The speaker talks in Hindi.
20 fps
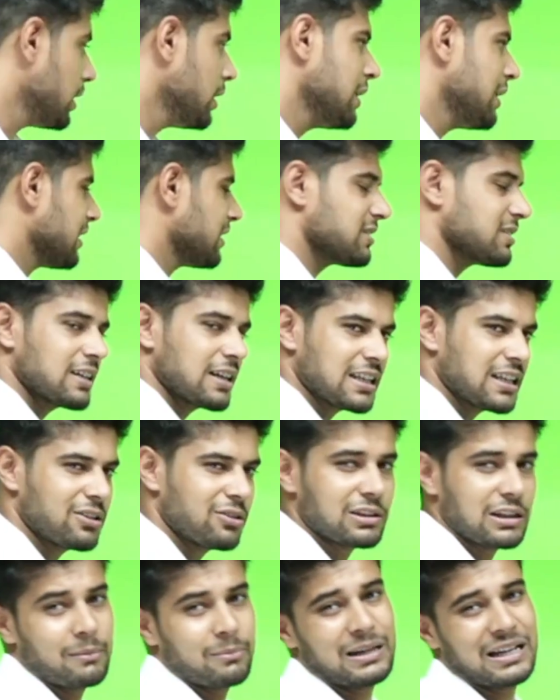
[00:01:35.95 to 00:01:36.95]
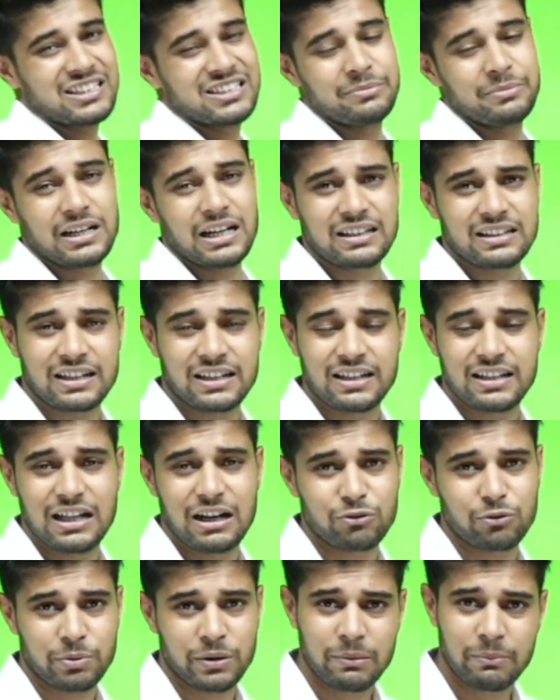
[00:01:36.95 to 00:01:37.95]
इससे ज्यादा नहीं होता अब लक्ष्मीकांत खरीद ला तो
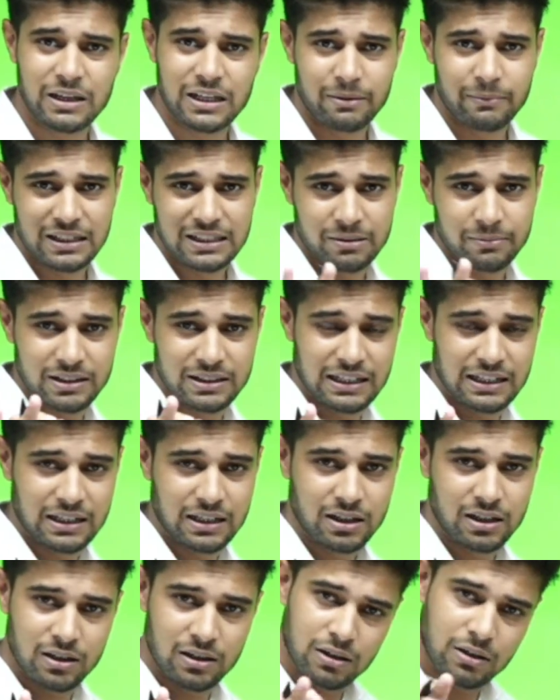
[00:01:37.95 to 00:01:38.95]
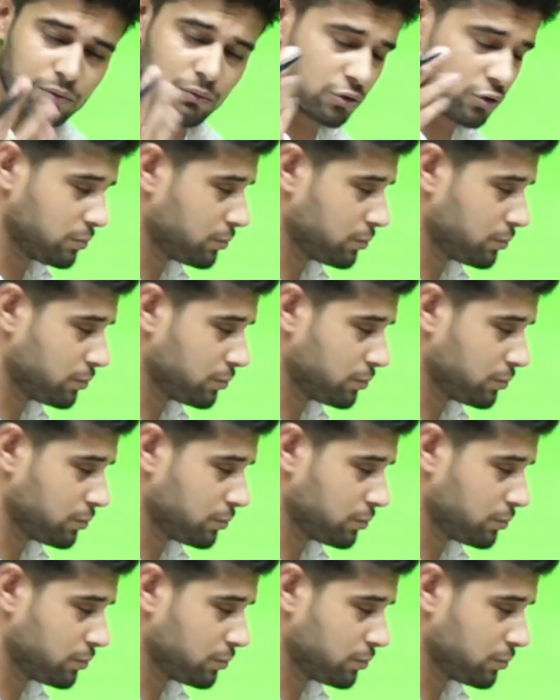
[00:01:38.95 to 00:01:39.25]
फिर मेरे माथे मत आना वो तुम